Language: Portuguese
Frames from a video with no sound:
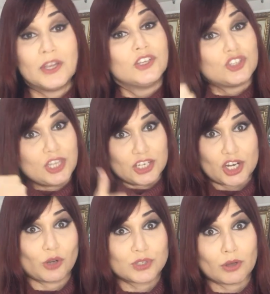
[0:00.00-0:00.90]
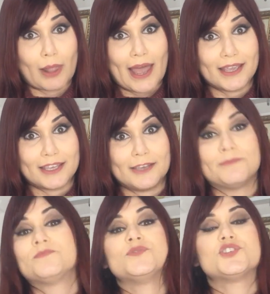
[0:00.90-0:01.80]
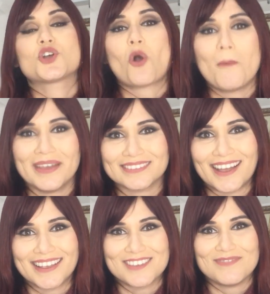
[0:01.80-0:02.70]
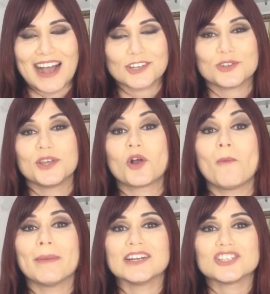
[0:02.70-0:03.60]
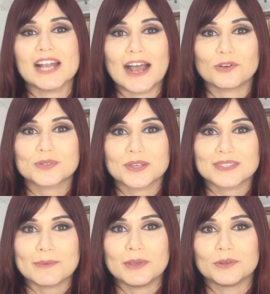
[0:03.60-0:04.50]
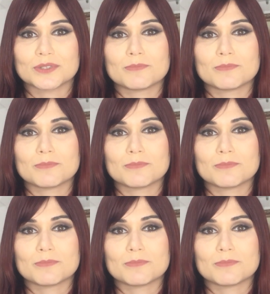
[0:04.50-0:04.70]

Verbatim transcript: de deixar o seu like, de comentar aqui embaixo e compartilhar com seus amigos.